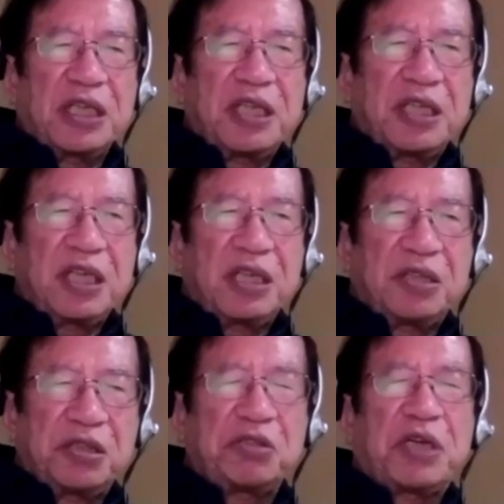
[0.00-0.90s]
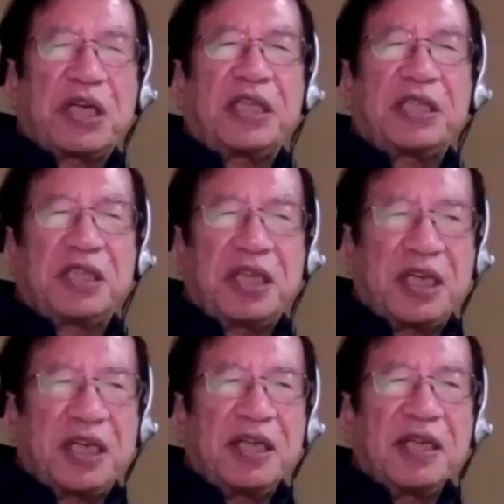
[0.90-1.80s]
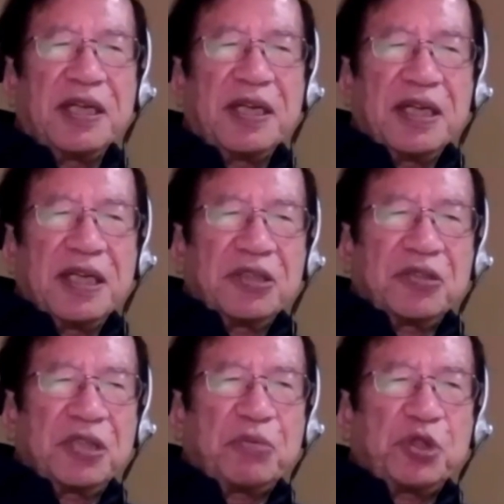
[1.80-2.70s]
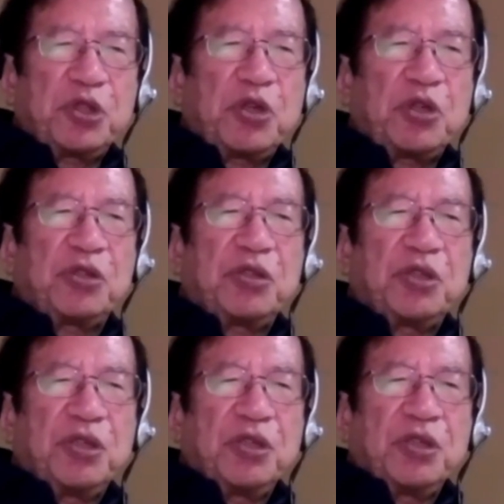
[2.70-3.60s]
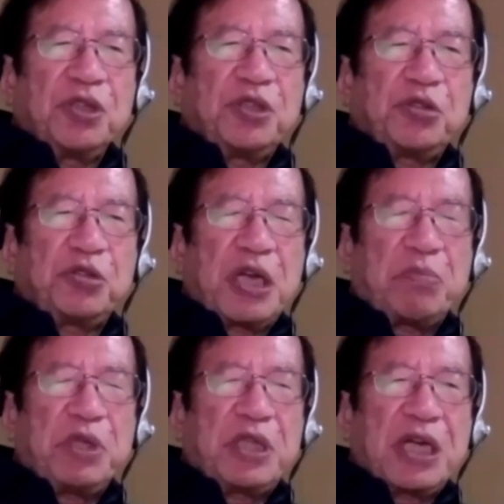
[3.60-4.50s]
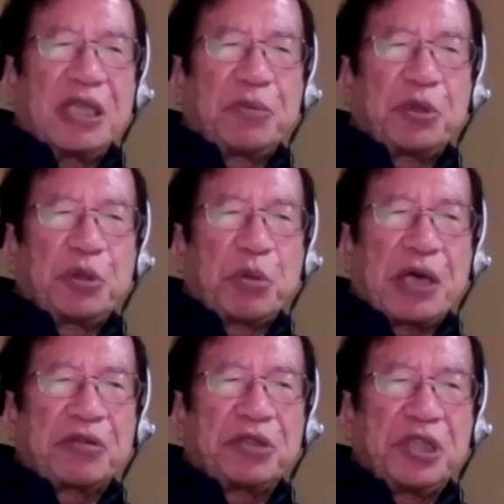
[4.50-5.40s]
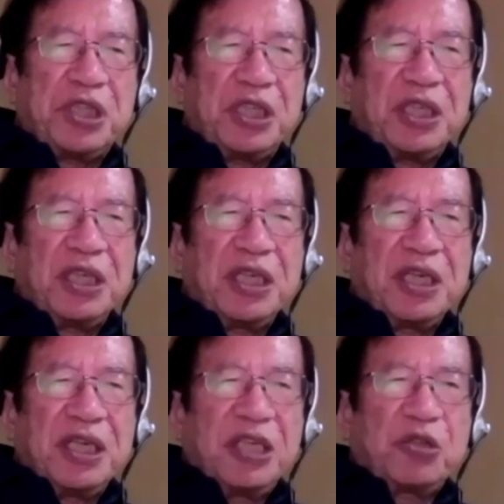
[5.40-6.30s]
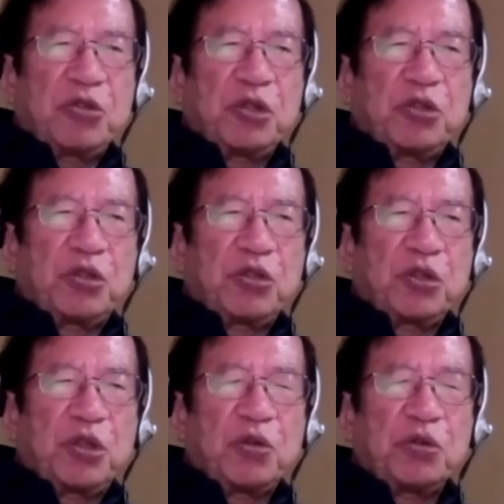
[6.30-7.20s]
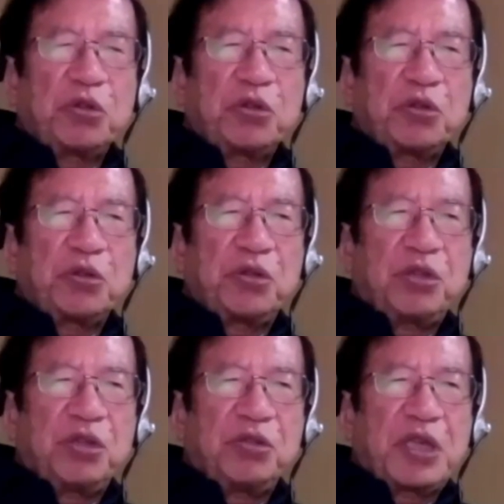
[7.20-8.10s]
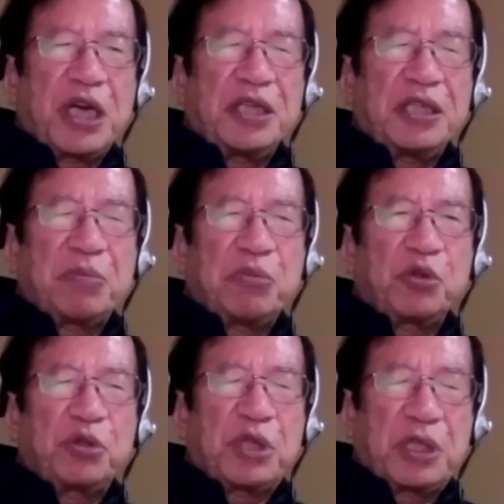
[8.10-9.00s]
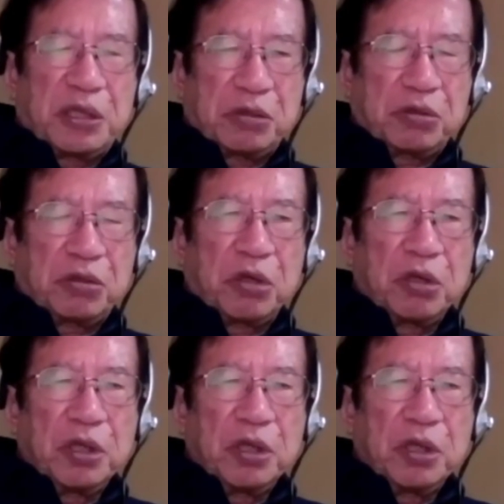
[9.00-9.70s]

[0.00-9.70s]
出てくるわけですね。それでもちろん受験みたいなものもあるし、人と人との競争っていう概念も出てくると。